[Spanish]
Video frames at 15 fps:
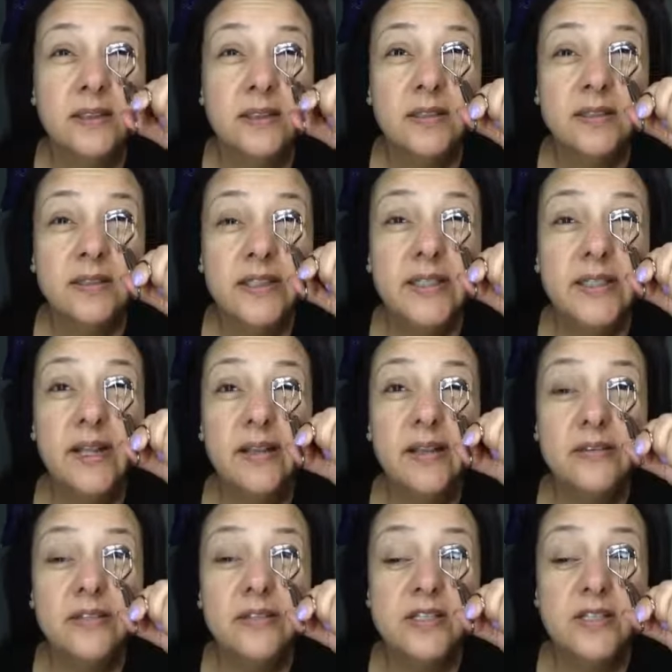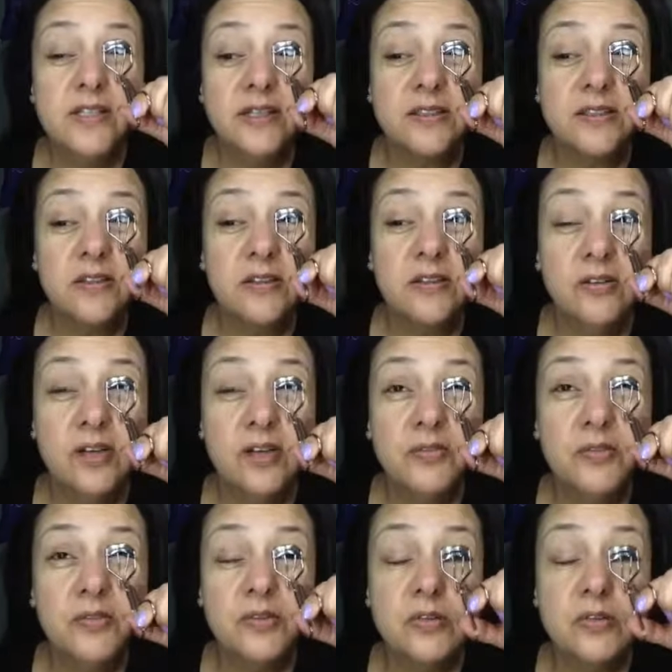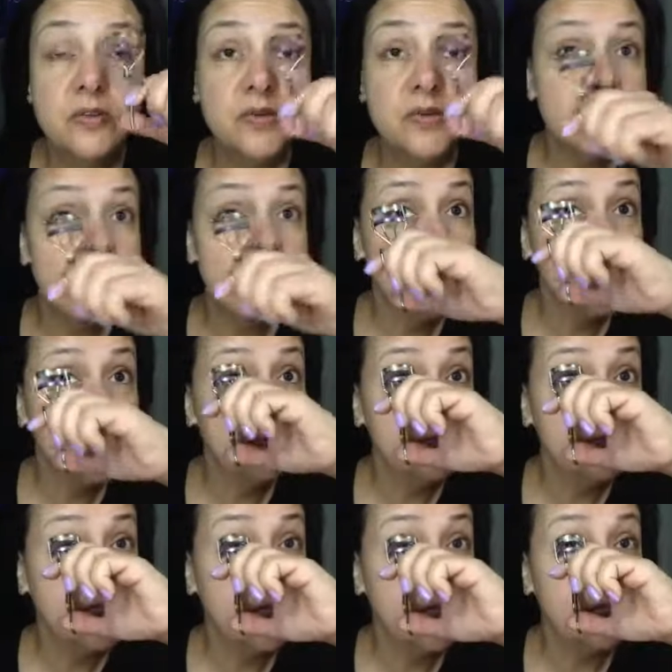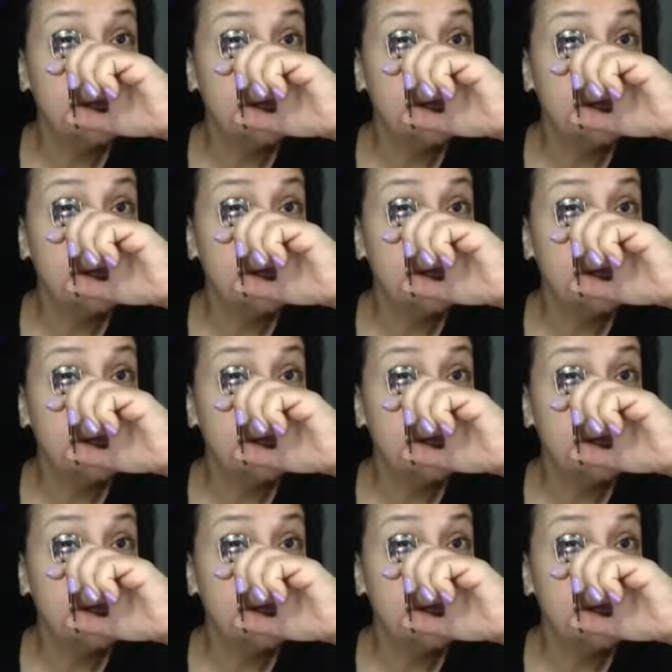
Si crecen, chicas, tengo unas fotos de unas amigas mías